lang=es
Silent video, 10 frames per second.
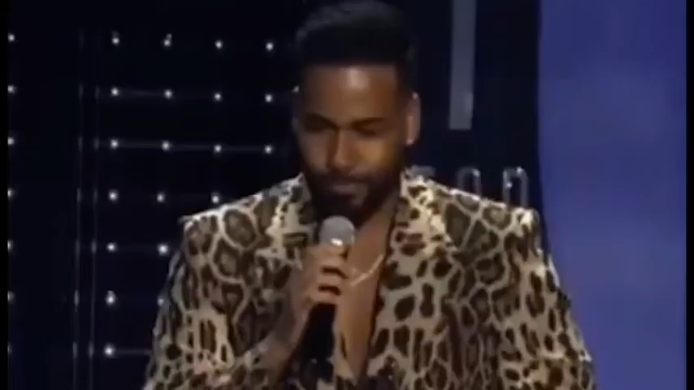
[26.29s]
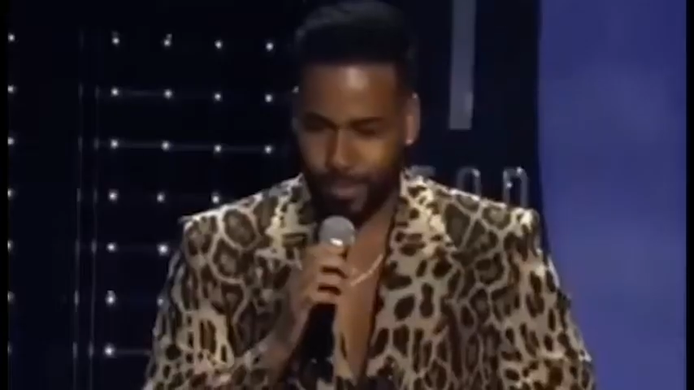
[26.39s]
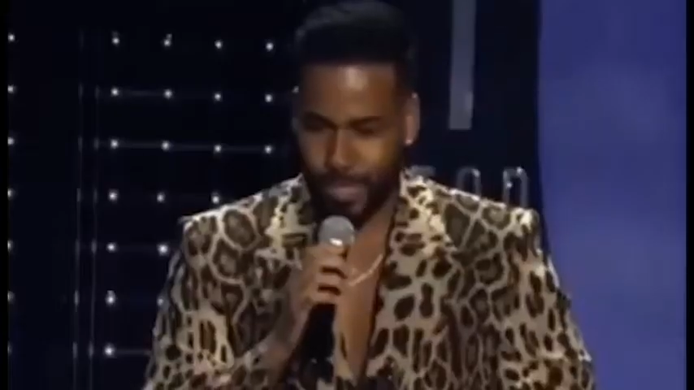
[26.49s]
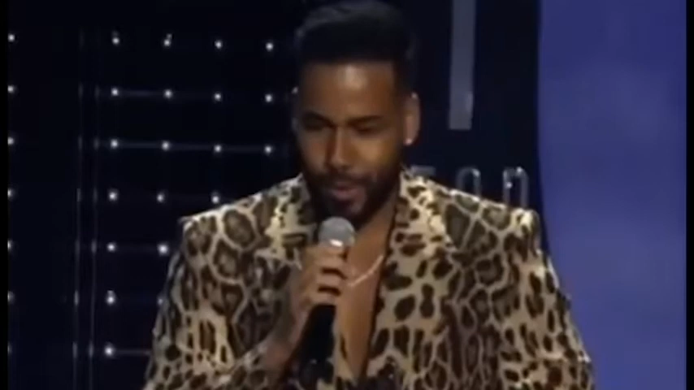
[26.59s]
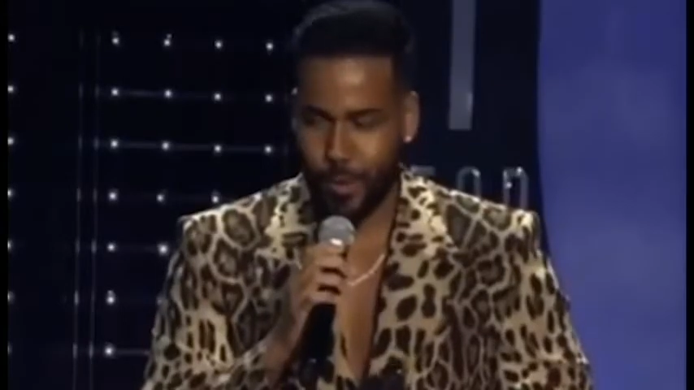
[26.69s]

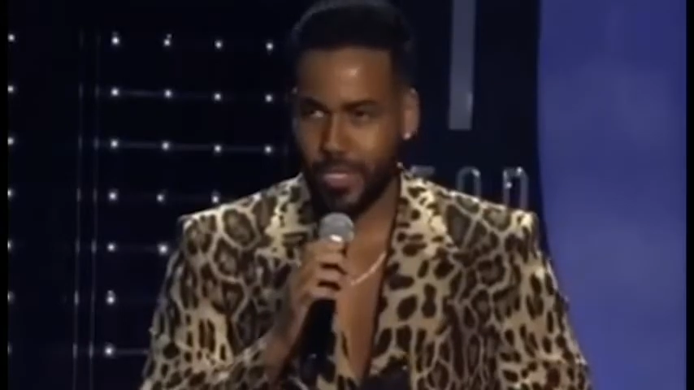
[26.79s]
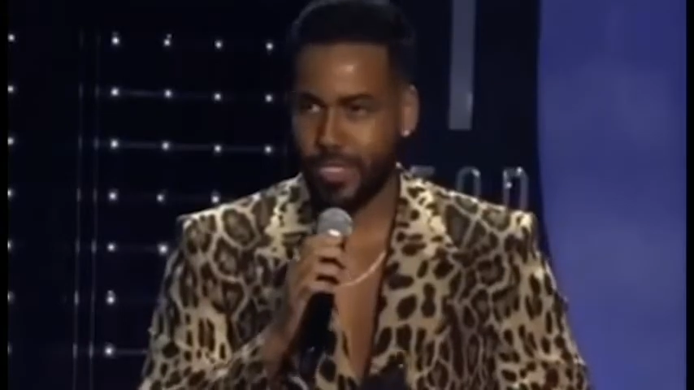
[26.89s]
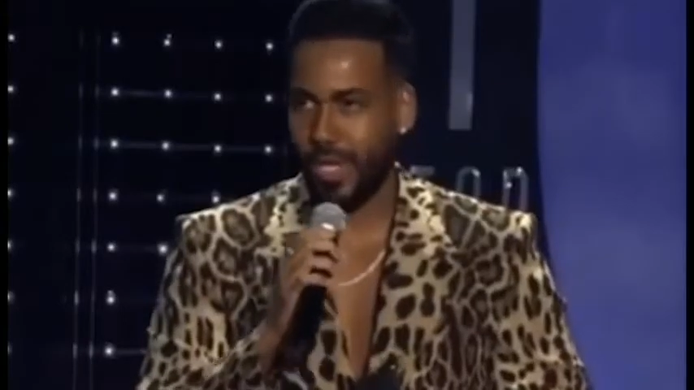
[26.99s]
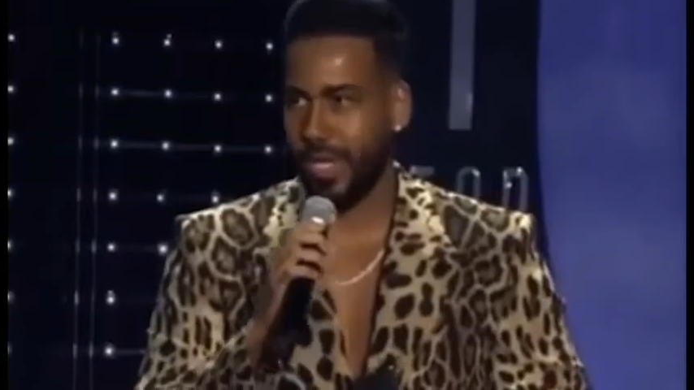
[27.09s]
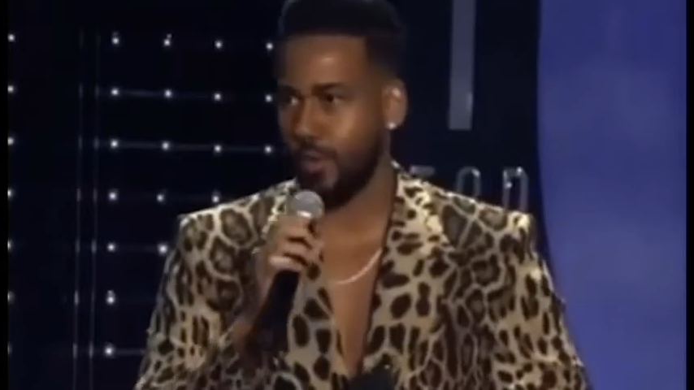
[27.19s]
quiero decirle
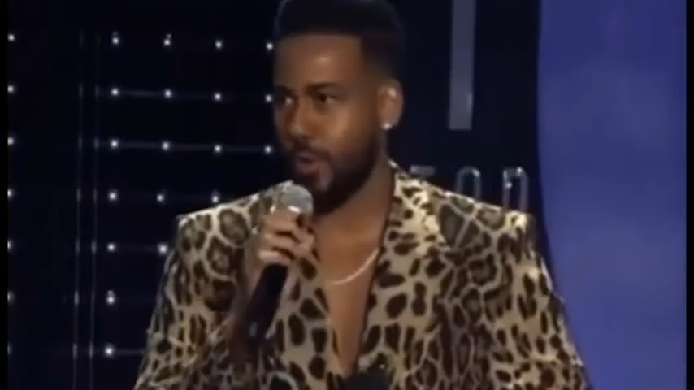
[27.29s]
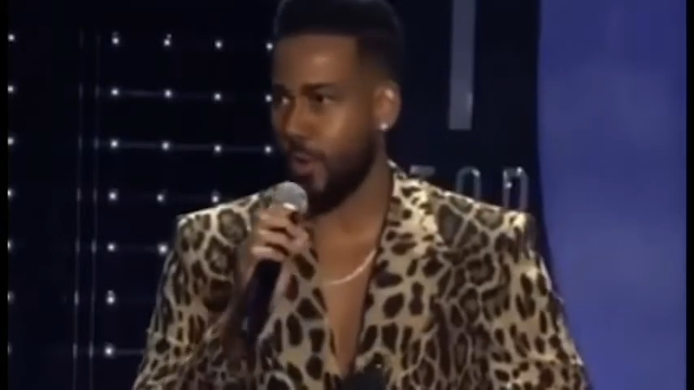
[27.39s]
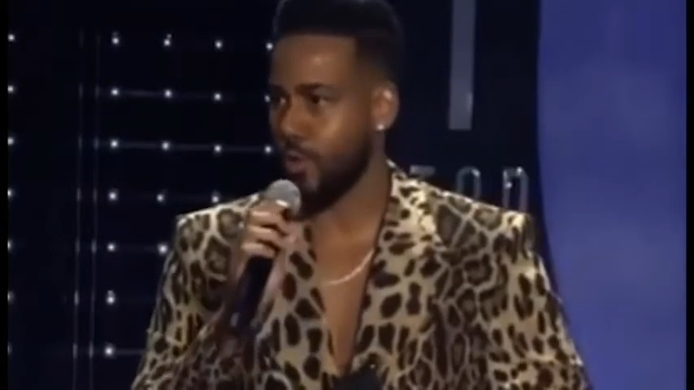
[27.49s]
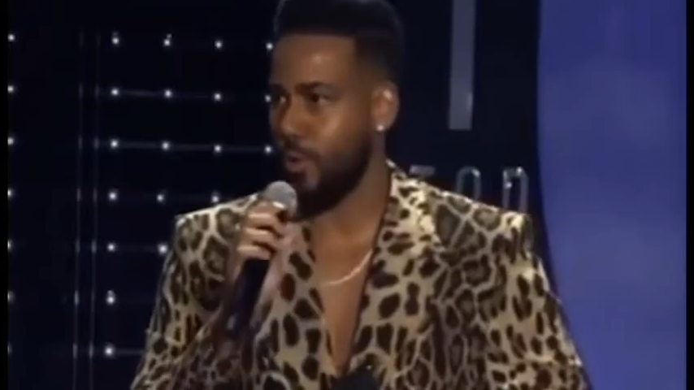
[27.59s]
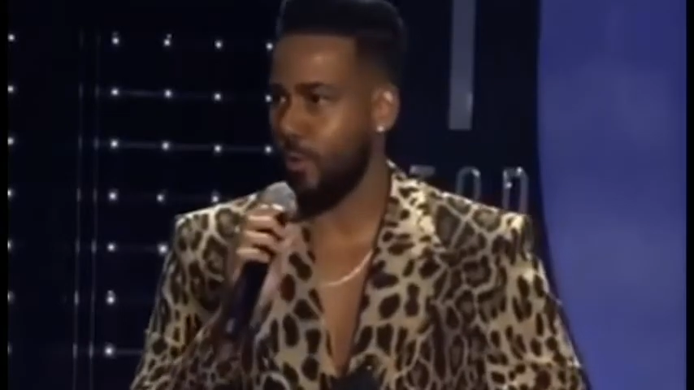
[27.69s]
a todos los
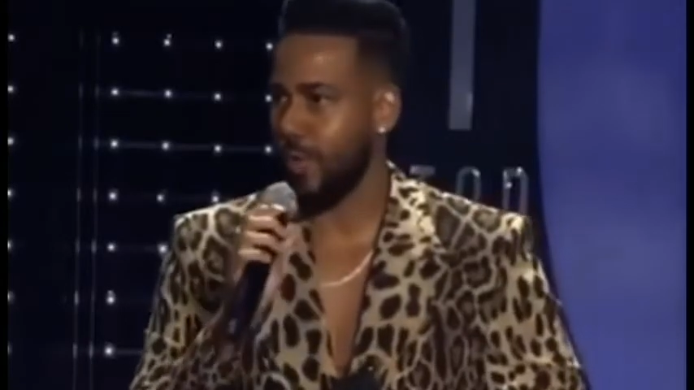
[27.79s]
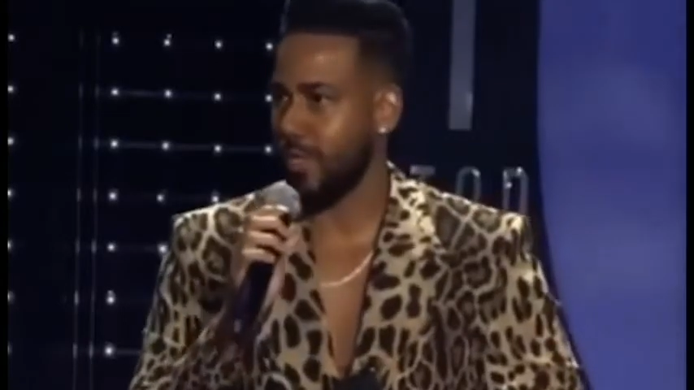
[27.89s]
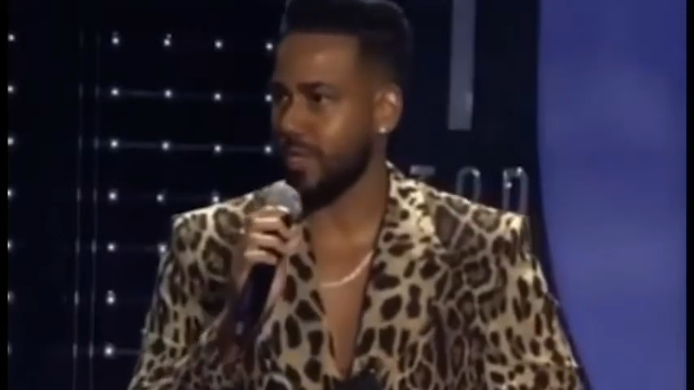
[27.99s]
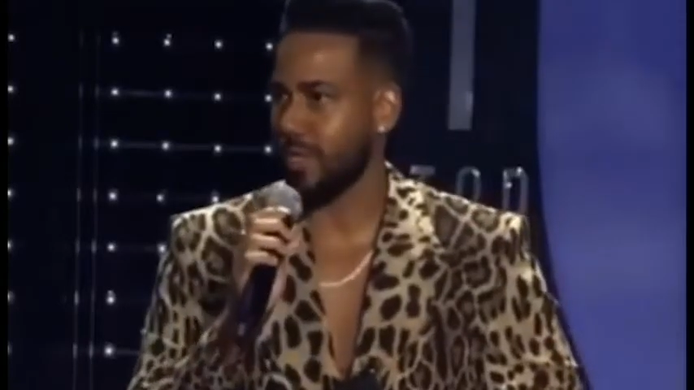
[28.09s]
jóvenes que me